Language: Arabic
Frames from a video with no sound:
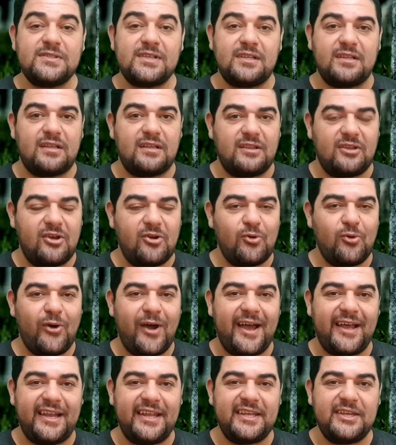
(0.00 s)
صلى الله
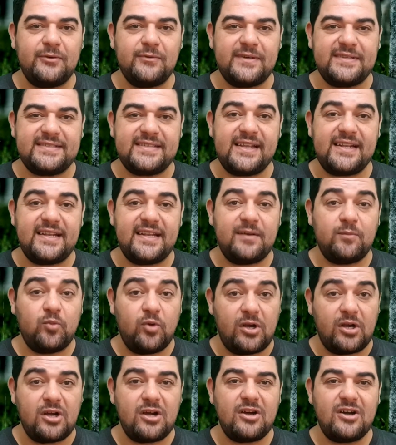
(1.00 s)
عليه وسلم
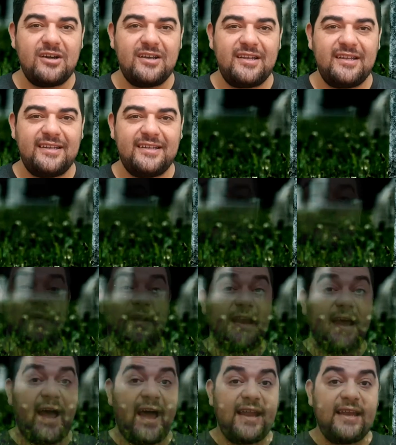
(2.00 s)
وقال:
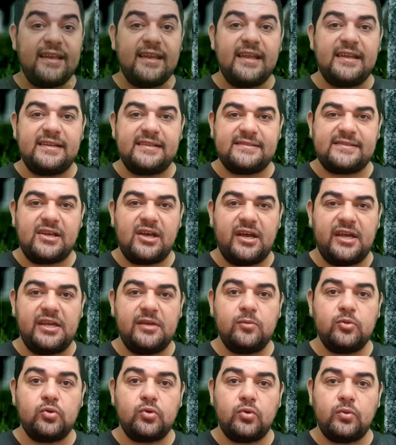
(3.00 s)
فلعل
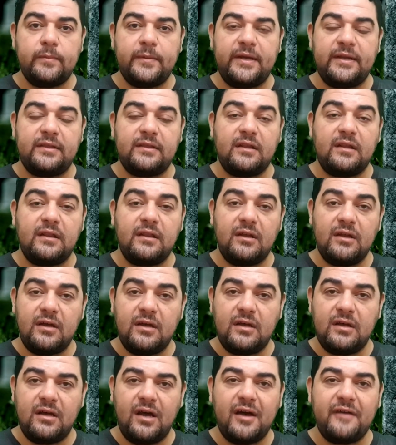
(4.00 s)
لصاحبكم عند
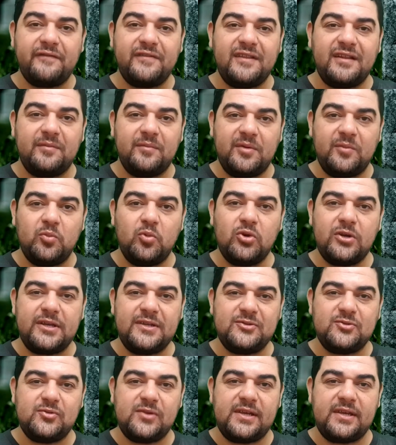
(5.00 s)
الله أفضل من ملك
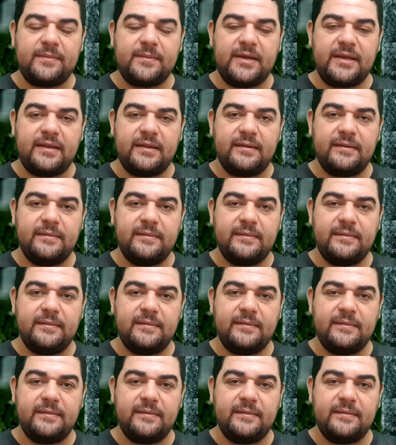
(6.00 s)
سليمان.